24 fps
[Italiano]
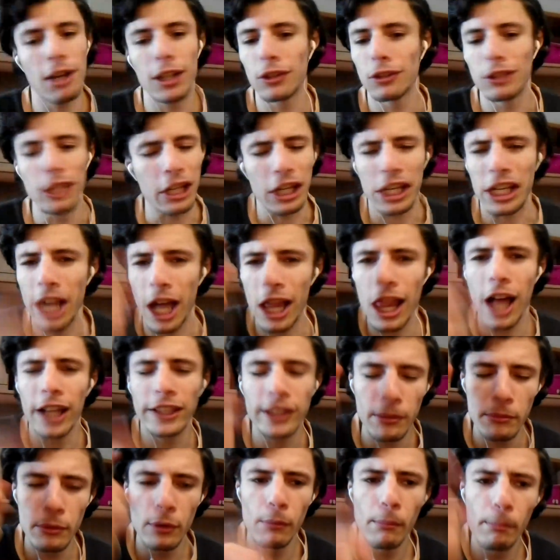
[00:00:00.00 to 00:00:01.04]
Madonna,
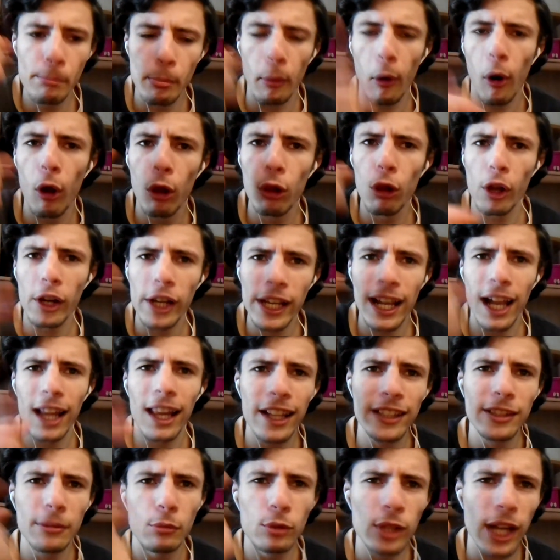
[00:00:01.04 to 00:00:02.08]
regalatemi un pollo,
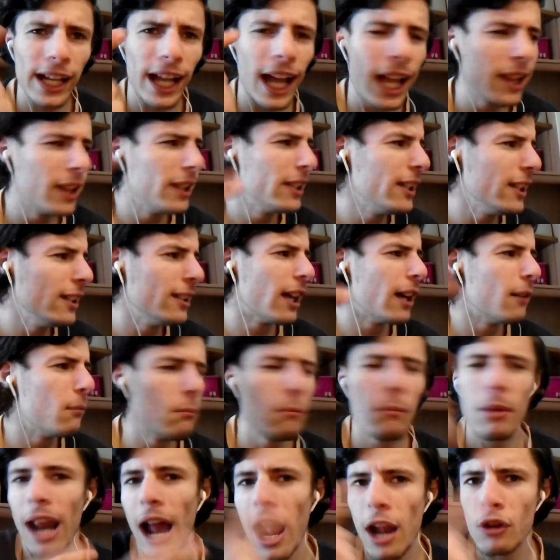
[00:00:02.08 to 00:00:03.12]
regalatemi una gallina e
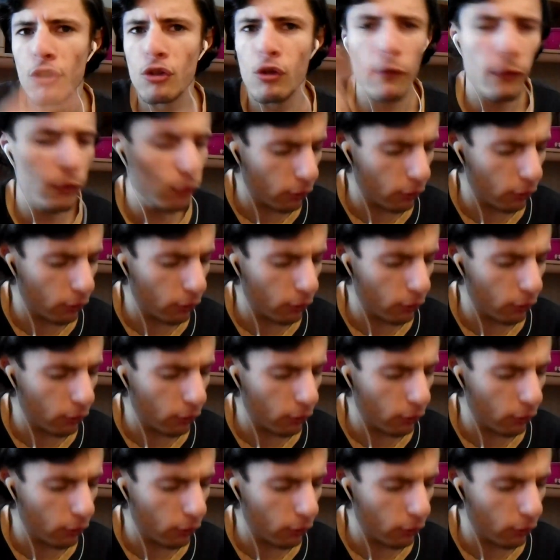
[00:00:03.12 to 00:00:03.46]
un braccio,